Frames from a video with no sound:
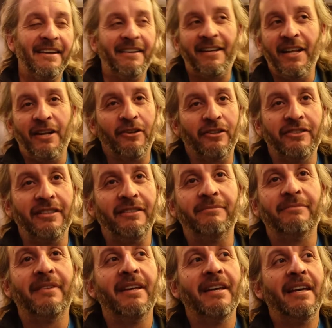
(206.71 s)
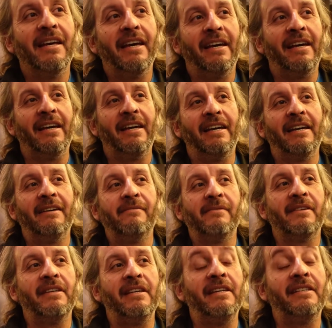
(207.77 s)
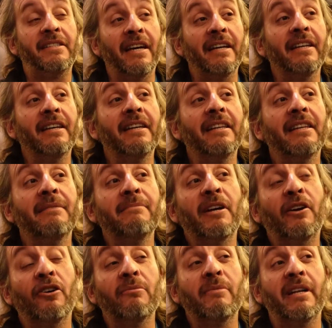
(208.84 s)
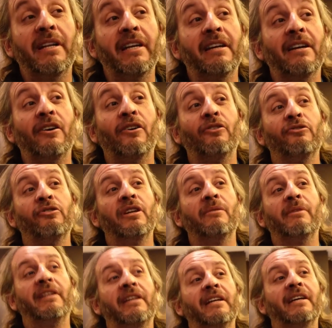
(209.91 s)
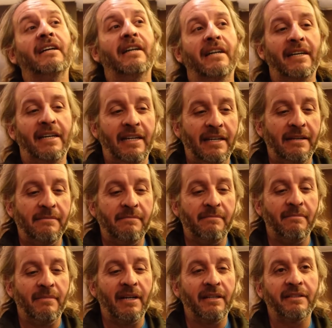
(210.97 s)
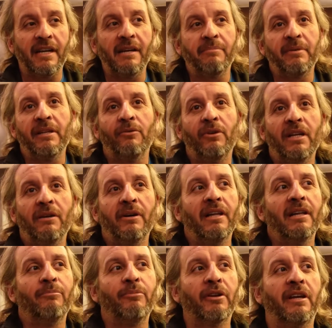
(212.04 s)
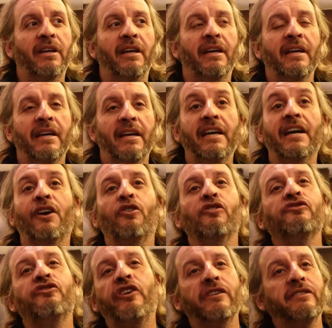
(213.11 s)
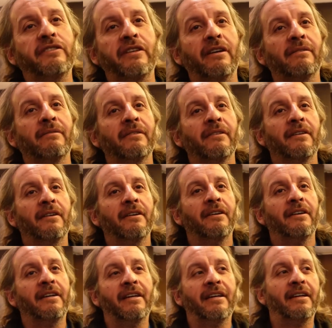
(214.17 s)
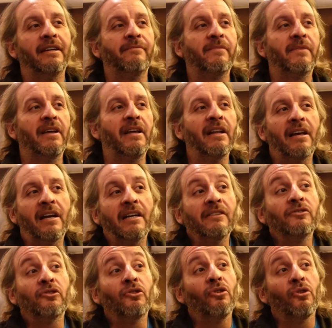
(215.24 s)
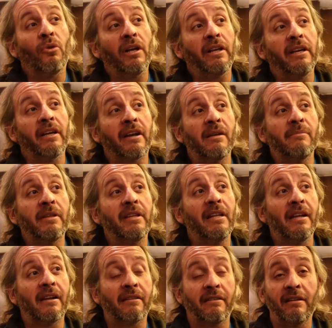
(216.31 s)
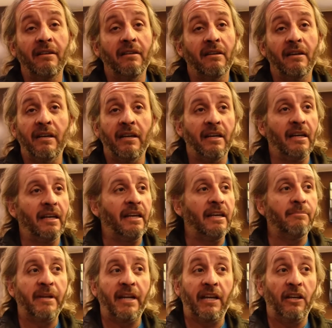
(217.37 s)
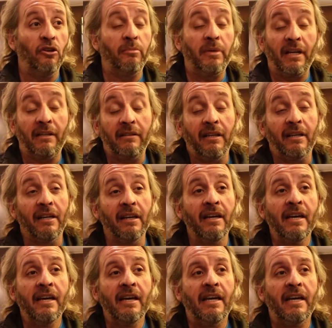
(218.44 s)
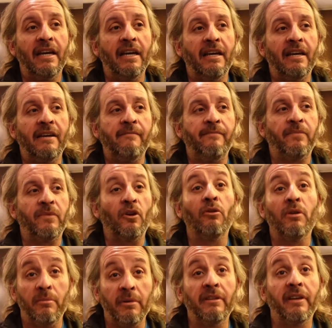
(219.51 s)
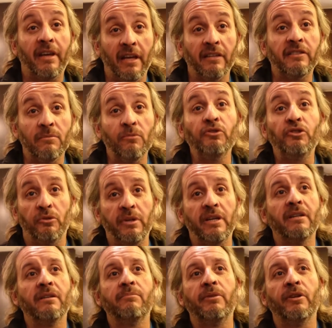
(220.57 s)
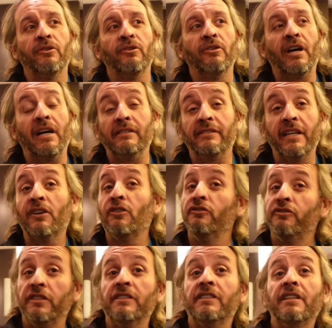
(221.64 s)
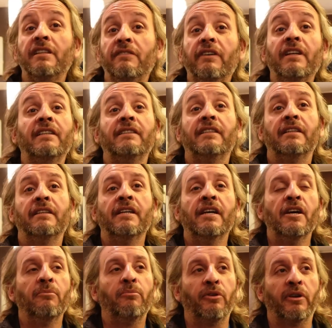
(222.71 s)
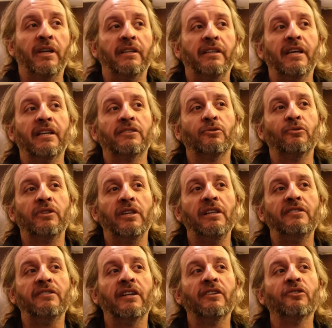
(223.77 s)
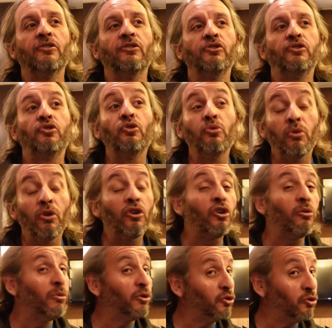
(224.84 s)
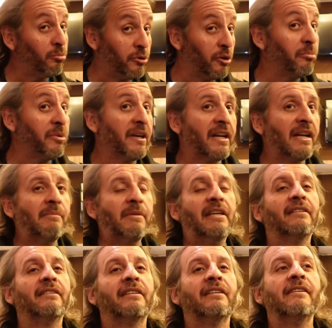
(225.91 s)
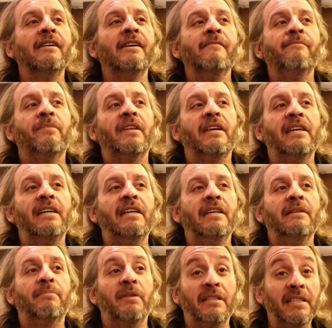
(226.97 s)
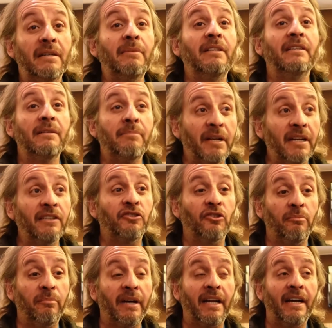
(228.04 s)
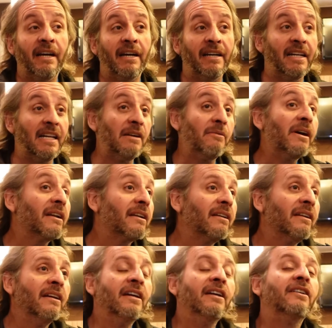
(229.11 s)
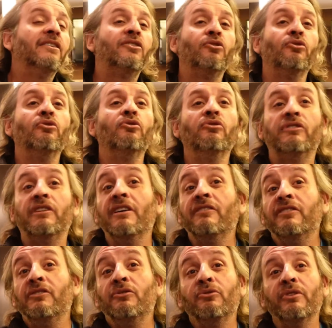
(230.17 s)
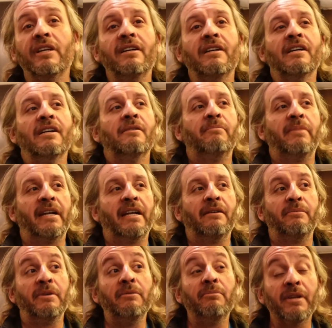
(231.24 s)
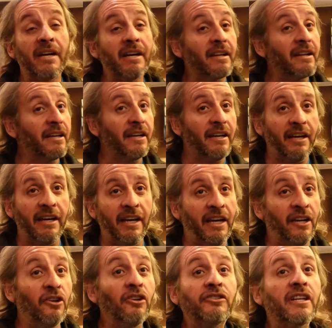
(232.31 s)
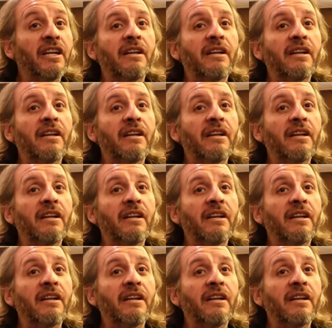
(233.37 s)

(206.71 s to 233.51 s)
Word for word: Claro que sí. Eh, y sana de mejor manera o de una manera eh, más rápida o elevada porque es a conciencia. Eh, el canto o cualquier rama del arte, eh, que para quien lo practique, eh, obviamente que hace mucho bien, pero cantar a conciencia es diferente, porque estás utilizando tu voz como tu propia herramienta y precisamente para eso, para elevar tu tesitura, para vibrar en otra